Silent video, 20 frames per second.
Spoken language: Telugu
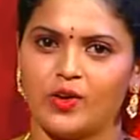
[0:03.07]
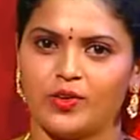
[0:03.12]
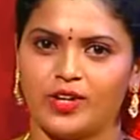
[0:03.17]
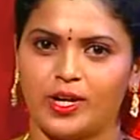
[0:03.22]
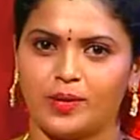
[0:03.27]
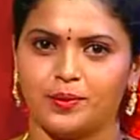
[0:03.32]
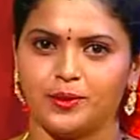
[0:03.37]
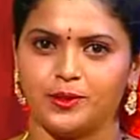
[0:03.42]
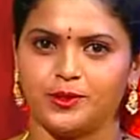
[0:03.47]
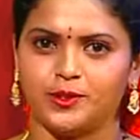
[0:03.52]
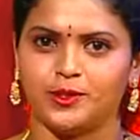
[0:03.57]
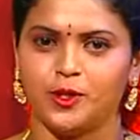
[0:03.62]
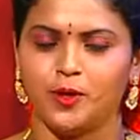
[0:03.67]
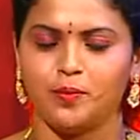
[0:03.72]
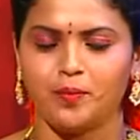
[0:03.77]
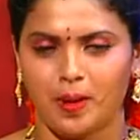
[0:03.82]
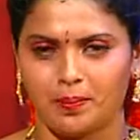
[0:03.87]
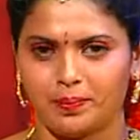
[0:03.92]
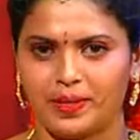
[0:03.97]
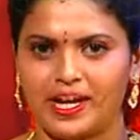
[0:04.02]
ఉండబోతుందో
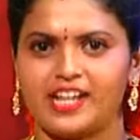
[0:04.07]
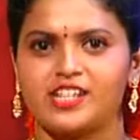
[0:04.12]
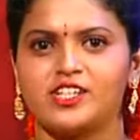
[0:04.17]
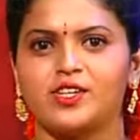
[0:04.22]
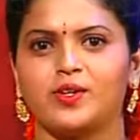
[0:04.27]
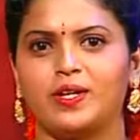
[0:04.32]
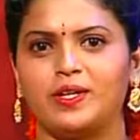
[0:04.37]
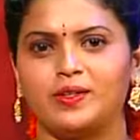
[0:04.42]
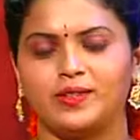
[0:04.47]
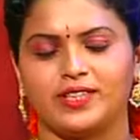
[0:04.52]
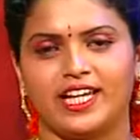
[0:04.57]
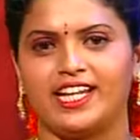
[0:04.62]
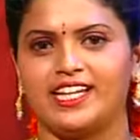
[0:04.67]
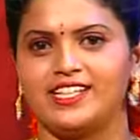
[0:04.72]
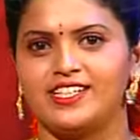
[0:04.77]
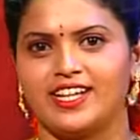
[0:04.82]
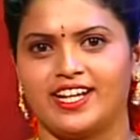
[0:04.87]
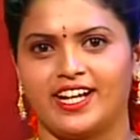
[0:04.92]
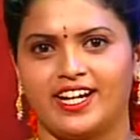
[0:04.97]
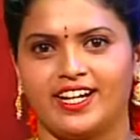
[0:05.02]
మా ప్రేక్షకులకు
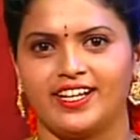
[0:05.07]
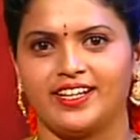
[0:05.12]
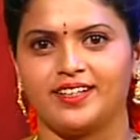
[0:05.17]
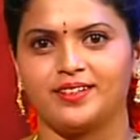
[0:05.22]
తెలియజేయండి